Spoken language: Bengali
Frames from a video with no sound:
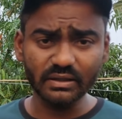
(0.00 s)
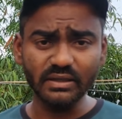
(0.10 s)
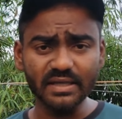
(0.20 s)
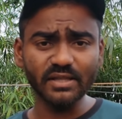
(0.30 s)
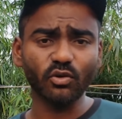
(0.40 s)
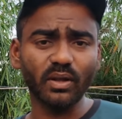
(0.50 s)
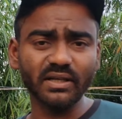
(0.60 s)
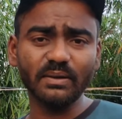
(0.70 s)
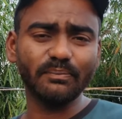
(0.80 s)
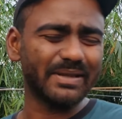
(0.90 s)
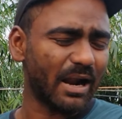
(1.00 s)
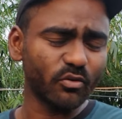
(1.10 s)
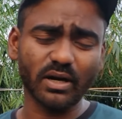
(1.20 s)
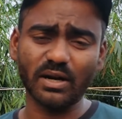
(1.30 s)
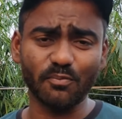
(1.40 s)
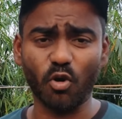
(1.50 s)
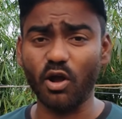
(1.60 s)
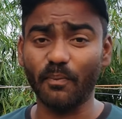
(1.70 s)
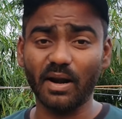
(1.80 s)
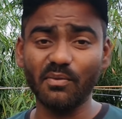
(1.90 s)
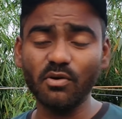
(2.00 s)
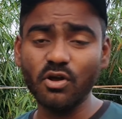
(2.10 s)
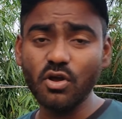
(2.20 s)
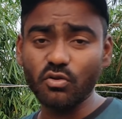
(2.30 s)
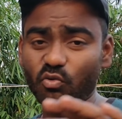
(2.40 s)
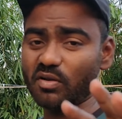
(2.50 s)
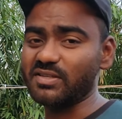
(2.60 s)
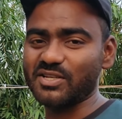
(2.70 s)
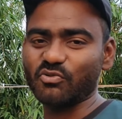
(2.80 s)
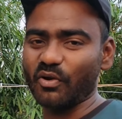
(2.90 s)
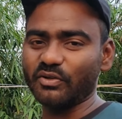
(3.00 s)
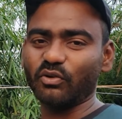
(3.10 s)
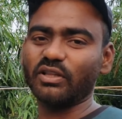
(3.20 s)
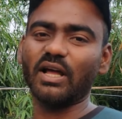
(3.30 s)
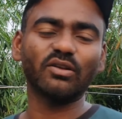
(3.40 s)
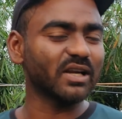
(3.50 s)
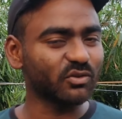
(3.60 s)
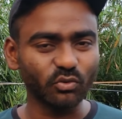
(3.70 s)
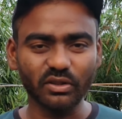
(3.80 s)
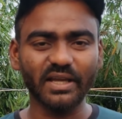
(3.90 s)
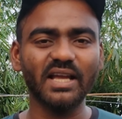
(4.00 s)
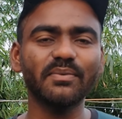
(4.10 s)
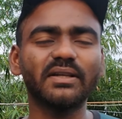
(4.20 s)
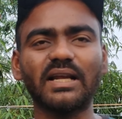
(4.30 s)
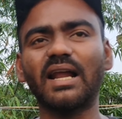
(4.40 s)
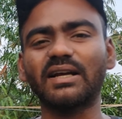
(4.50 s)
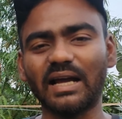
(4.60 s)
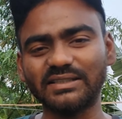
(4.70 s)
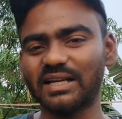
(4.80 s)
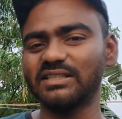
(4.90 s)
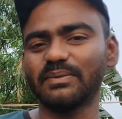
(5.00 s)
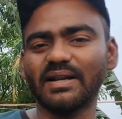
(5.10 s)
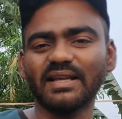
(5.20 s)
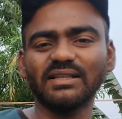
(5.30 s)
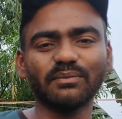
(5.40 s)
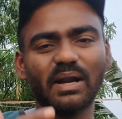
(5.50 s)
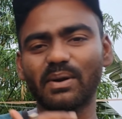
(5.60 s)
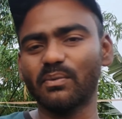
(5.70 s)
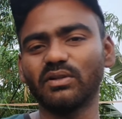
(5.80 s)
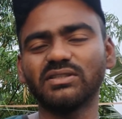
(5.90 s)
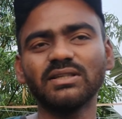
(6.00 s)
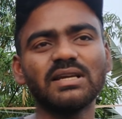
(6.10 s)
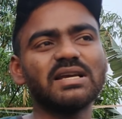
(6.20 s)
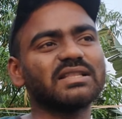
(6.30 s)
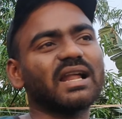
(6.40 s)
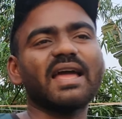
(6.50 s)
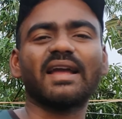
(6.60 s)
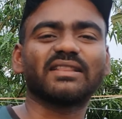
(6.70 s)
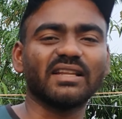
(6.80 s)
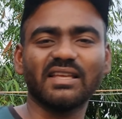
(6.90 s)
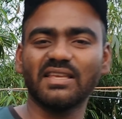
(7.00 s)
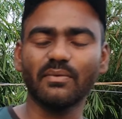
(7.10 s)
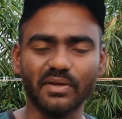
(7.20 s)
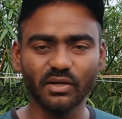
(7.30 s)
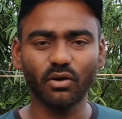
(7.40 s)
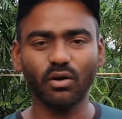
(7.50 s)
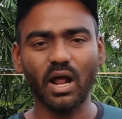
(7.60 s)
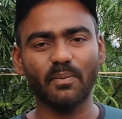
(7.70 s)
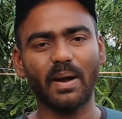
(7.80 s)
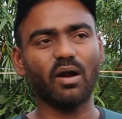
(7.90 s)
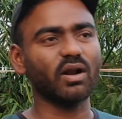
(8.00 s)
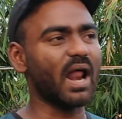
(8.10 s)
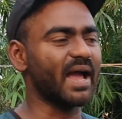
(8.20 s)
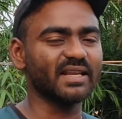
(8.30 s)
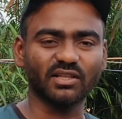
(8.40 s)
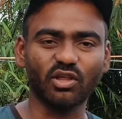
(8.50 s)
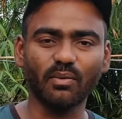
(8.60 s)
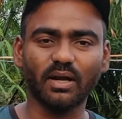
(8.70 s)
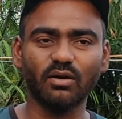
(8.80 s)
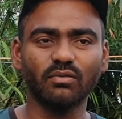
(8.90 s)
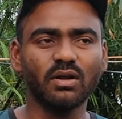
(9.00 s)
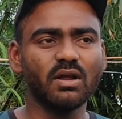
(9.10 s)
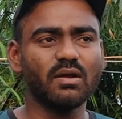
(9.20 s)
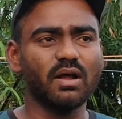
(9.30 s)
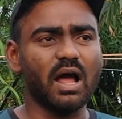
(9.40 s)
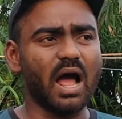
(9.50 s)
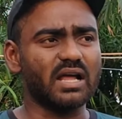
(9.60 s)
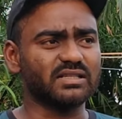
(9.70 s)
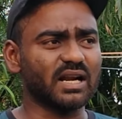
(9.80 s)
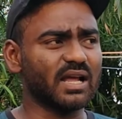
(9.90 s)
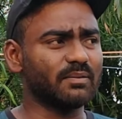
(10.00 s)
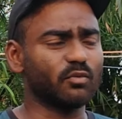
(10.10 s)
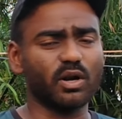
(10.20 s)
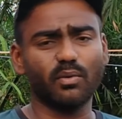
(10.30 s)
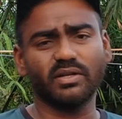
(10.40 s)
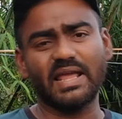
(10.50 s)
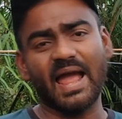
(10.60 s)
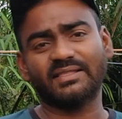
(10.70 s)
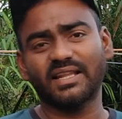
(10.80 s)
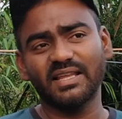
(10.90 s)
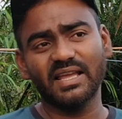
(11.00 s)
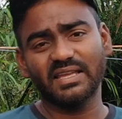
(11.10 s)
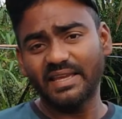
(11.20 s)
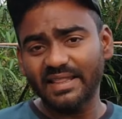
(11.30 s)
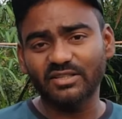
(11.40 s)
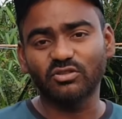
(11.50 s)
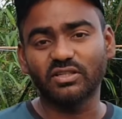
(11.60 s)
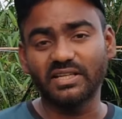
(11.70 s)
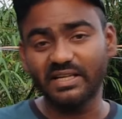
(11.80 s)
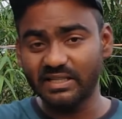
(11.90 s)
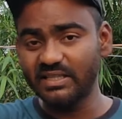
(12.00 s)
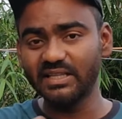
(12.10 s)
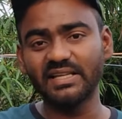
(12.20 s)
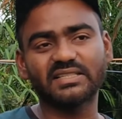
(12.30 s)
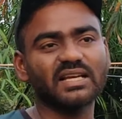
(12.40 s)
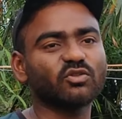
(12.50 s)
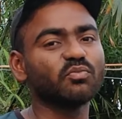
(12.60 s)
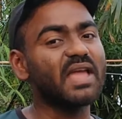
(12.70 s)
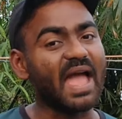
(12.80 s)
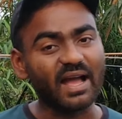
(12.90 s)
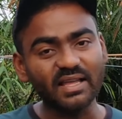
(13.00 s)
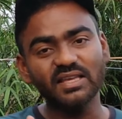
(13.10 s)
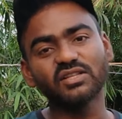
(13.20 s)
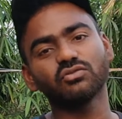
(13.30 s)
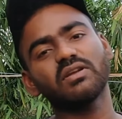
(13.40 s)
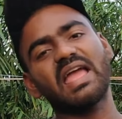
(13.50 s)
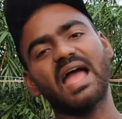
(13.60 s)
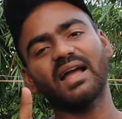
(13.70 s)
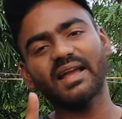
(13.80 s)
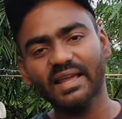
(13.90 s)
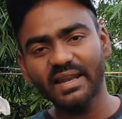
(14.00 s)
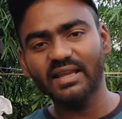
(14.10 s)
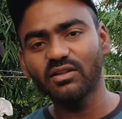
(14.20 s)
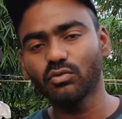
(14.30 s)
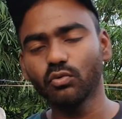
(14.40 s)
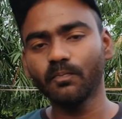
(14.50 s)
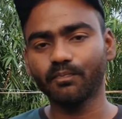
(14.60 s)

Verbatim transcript: গিয়ে তোমাদেরকে দারুণ একটা ব্লগ বানাবো তোমরা জাস্ট ওয়েট করতে থাকো যারা দূর থেকে আসবে যারা কাছাকাছি বাড়ি আছে আমি বারবার বলছি তারা এক তারিখে গিয়ে ভিড় করো আর বারোটার আগে যেতে হবে কারণ আর যারা মোটামুটি এক তারিখে গিয়ে দেখছো যে টিকিট দিয়ে দিয়েছে আর তুমি একা গিয়েছো একা গেলে কিন্তু